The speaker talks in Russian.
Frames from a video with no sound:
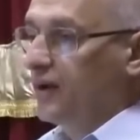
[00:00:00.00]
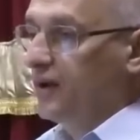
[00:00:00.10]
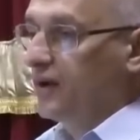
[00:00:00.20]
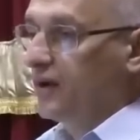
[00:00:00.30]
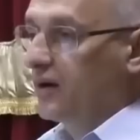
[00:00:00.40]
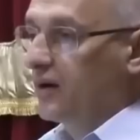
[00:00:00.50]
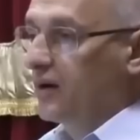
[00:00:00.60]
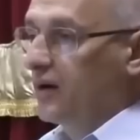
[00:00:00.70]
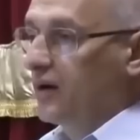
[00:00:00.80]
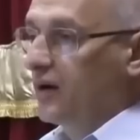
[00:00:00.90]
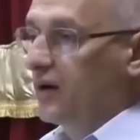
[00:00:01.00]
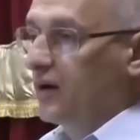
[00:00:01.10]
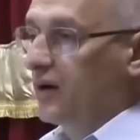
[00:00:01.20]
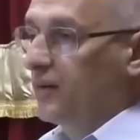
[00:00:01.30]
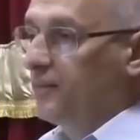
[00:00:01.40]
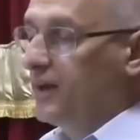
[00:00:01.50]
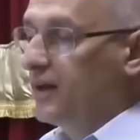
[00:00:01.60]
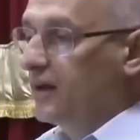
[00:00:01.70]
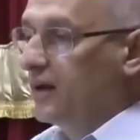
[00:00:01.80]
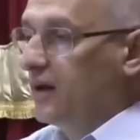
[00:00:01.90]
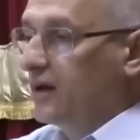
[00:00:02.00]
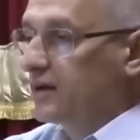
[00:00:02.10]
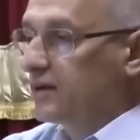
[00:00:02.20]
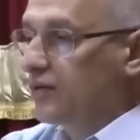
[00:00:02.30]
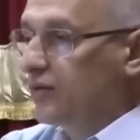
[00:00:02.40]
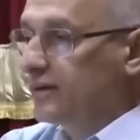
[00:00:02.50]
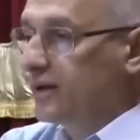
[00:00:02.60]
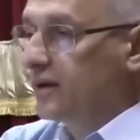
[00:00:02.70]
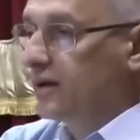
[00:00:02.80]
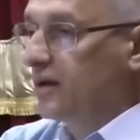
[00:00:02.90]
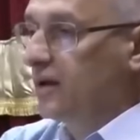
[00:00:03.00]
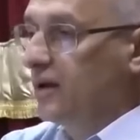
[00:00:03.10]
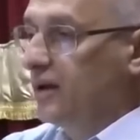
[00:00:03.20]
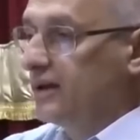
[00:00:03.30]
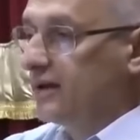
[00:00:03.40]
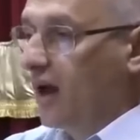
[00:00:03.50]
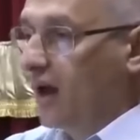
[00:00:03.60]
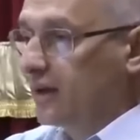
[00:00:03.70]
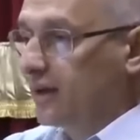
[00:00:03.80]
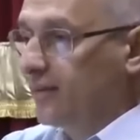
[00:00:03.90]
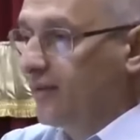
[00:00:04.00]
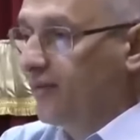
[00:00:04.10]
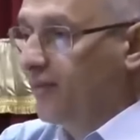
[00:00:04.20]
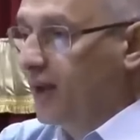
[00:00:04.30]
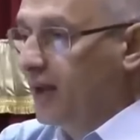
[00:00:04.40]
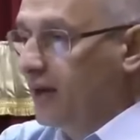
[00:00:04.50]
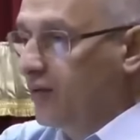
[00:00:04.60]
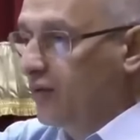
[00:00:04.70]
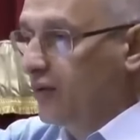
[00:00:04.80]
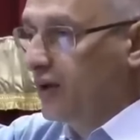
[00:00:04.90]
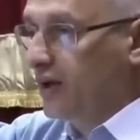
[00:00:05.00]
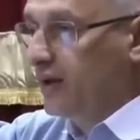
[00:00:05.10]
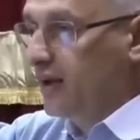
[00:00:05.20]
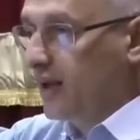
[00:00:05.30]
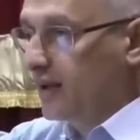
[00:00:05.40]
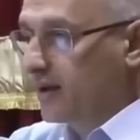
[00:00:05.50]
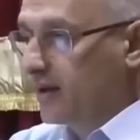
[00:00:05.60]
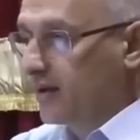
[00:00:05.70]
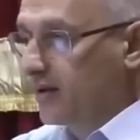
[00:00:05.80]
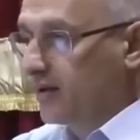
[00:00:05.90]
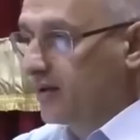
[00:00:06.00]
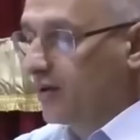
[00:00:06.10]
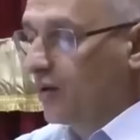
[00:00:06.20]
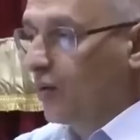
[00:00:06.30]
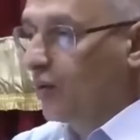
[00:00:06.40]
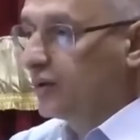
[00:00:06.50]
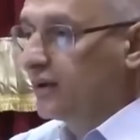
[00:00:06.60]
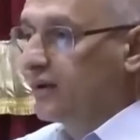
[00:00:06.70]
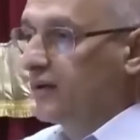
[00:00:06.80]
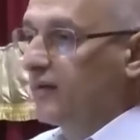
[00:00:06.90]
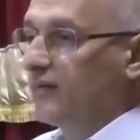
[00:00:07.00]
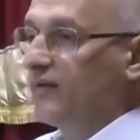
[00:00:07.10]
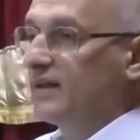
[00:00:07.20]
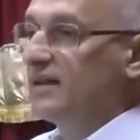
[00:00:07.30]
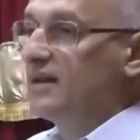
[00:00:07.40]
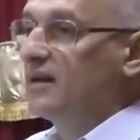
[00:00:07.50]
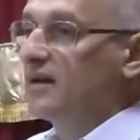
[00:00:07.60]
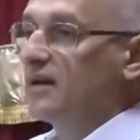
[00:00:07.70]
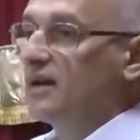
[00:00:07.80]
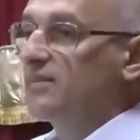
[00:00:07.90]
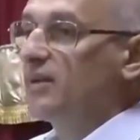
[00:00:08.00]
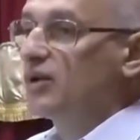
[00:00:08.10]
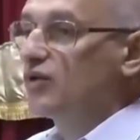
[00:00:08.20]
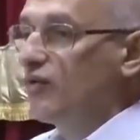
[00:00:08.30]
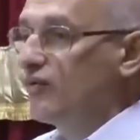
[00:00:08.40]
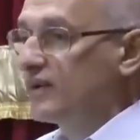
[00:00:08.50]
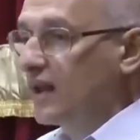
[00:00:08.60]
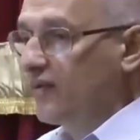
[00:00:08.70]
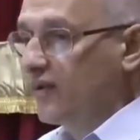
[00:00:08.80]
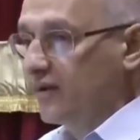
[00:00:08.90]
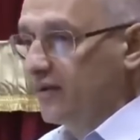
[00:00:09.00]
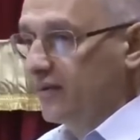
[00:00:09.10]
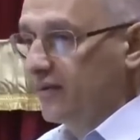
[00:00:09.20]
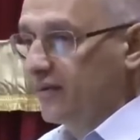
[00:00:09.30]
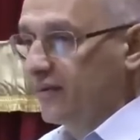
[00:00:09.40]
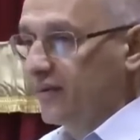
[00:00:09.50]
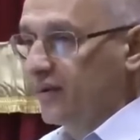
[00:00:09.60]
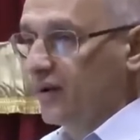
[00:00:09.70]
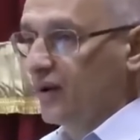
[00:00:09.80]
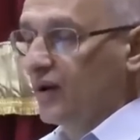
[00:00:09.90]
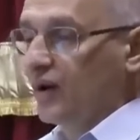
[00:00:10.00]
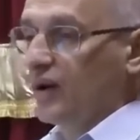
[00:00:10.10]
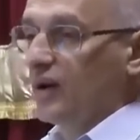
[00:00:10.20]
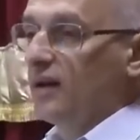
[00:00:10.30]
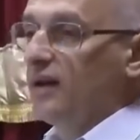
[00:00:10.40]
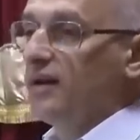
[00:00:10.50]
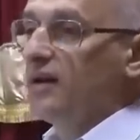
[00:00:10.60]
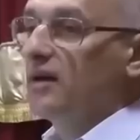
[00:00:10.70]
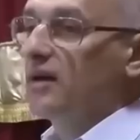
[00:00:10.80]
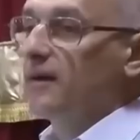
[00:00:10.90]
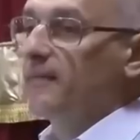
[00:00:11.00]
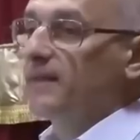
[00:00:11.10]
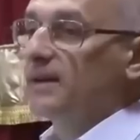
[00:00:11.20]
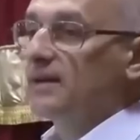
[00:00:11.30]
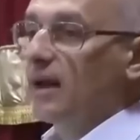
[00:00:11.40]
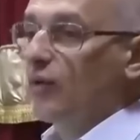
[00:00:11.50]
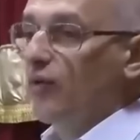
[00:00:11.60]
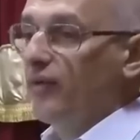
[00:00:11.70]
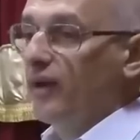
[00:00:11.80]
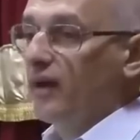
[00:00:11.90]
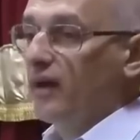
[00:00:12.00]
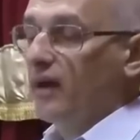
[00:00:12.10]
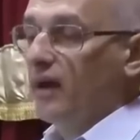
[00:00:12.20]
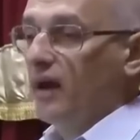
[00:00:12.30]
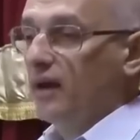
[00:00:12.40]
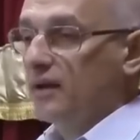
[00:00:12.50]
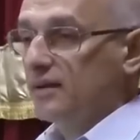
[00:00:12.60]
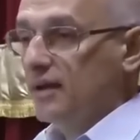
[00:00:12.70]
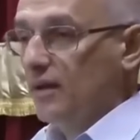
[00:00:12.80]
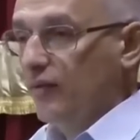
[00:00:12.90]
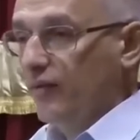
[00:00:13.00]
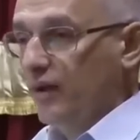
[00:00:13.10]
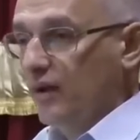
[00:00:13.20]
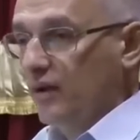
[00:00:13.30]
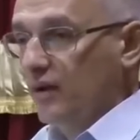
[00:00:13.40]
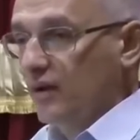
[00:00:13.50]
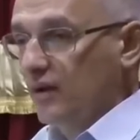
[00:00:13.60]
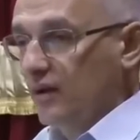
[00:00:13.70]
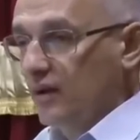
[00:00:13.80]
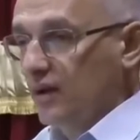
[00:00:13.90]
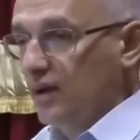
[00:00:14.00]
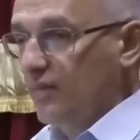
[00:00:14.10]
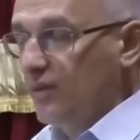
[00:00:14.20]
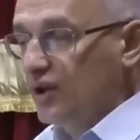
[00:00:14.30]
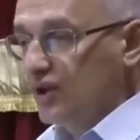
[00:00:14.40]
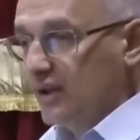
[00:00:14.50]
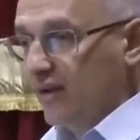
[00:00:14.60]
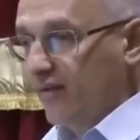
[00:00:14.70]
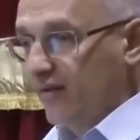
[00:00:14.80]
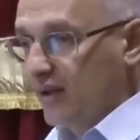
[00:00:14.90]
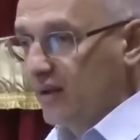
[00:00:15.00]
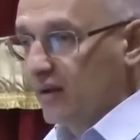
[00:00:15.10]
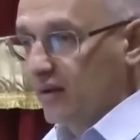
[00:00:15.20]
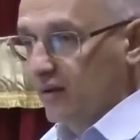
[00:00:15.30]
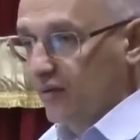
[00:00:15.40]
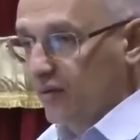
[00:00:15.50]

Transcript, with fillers: Для них мир создан из атомов, молекул и энергии. Он возник из большого взрыва. Для них здоровье – это здоровье химического вида.